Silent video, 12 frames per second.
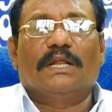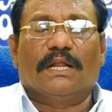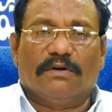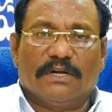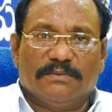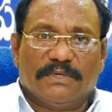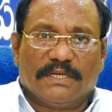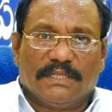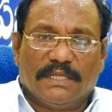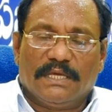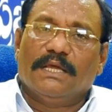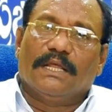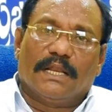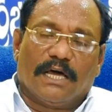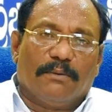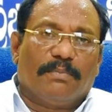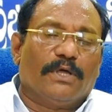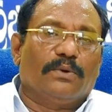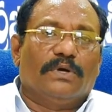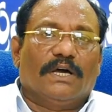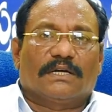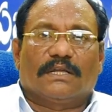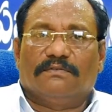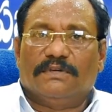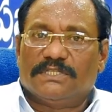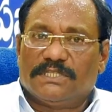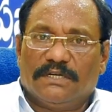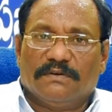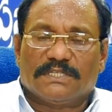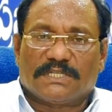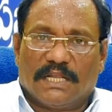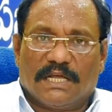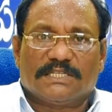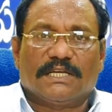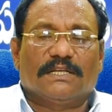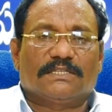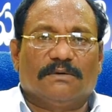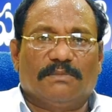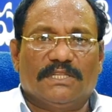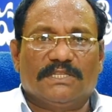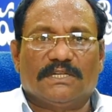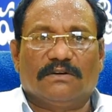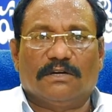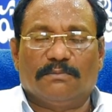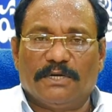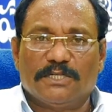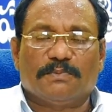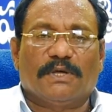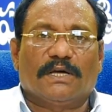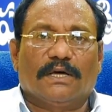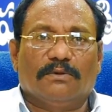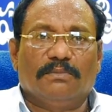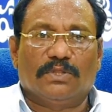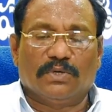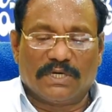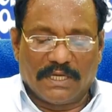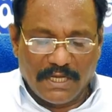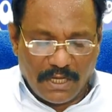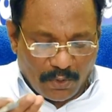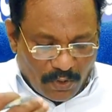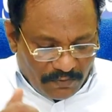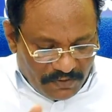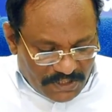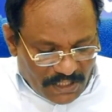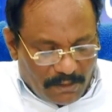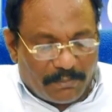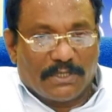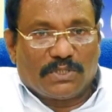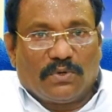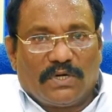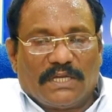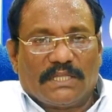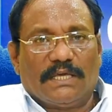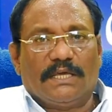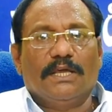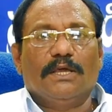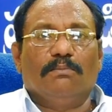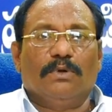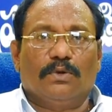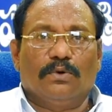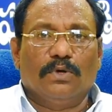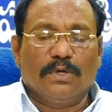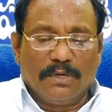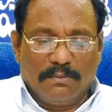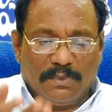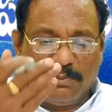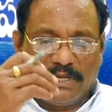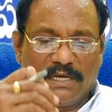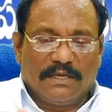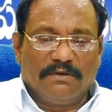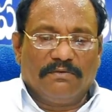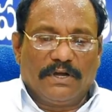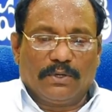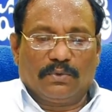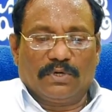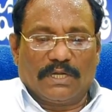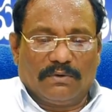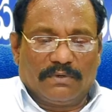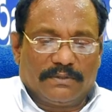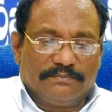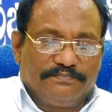రావడం జరిగింది నా పేరు డాక్టర్ వి శ్రీనివాస్ కళాశాలకు సంబంధించినటువంటి ప్రిన్సిపల్ గారు మీతోటి కొన్ని విషయాలు పంచుకోవడానికి మీరు మిమ్మల్ని వేడుకుంటా ఉన్నాను